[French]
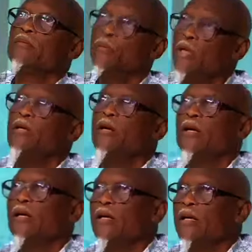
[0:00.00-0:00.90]
Oui.
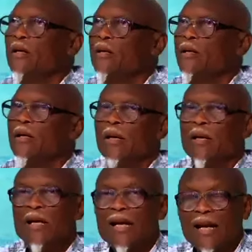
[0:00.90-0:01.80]

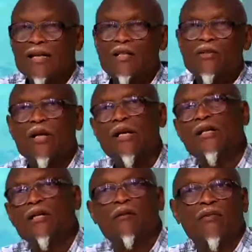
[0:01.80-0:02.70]
Il y a la
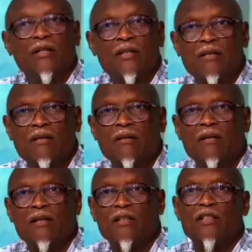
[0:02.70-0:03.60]
saisonnalité en France.
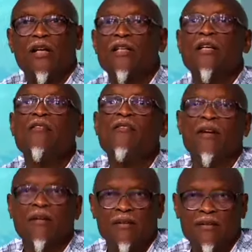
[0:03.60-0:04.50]
Quand il s'agit de
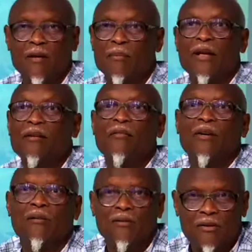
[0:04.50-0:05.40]
l'hiver, il n'y a pas
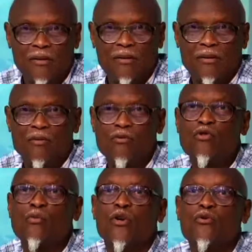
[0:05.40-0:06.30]
l'hiver
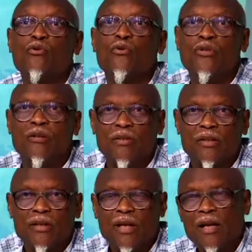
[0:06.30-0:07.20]
12 euh, mois sur 12 en
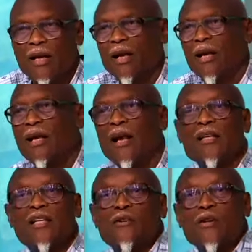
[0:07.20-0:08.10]
France. Il y a la
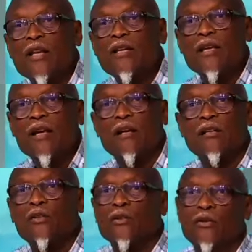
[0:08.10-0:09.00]
saisonnalité
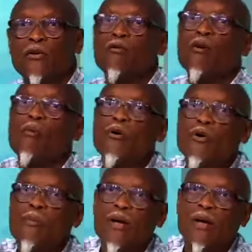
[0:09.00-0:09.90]
quand euh, on va au bord
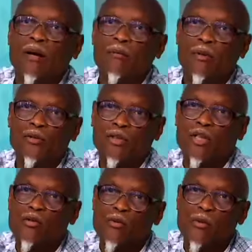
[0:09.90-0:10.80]
de mer, parce que
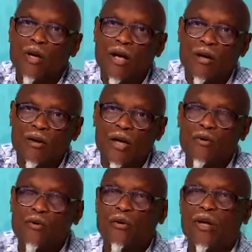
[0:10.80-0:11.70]
c'est à ce moment-là qu'il y a
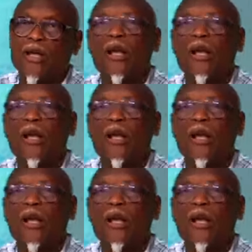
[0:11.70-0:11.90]
du soleil.